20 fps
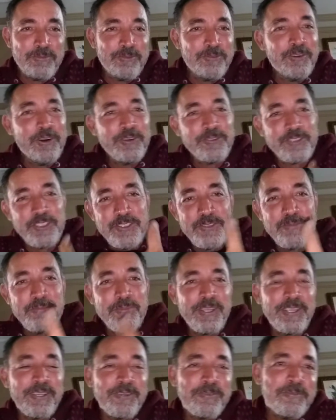por falta de
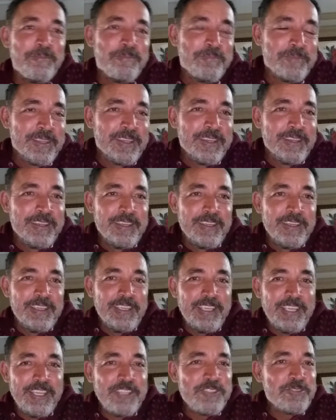emprego,
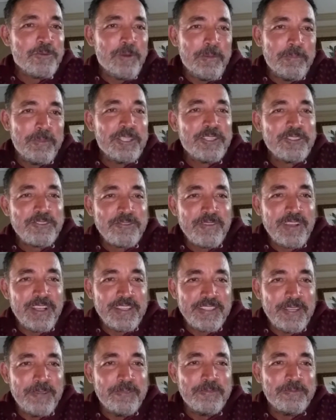e restou apenas um
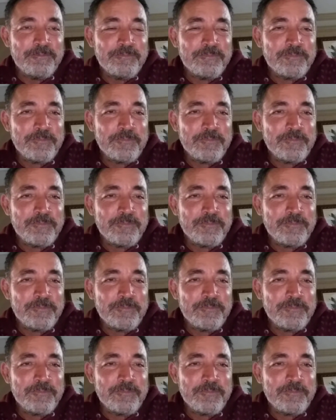casal.